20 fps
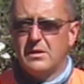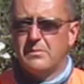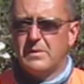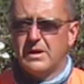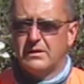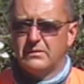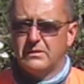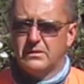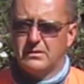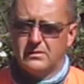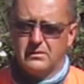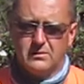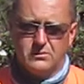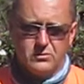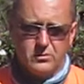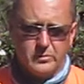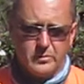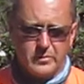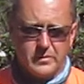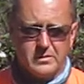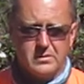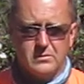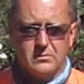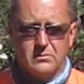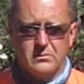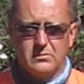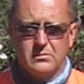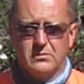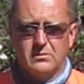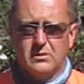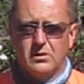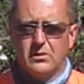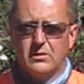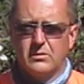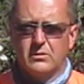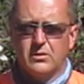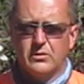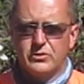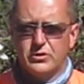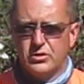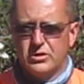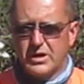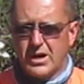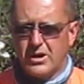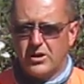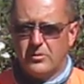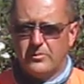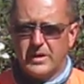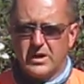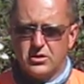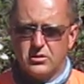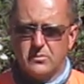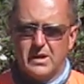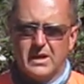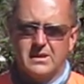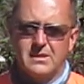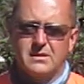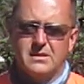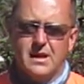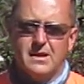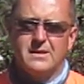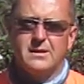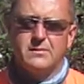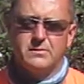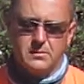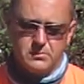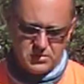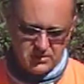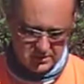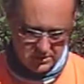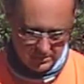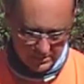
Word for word: mantry, które po prostu o, oczyszczają naszą egzystencję w tym świecie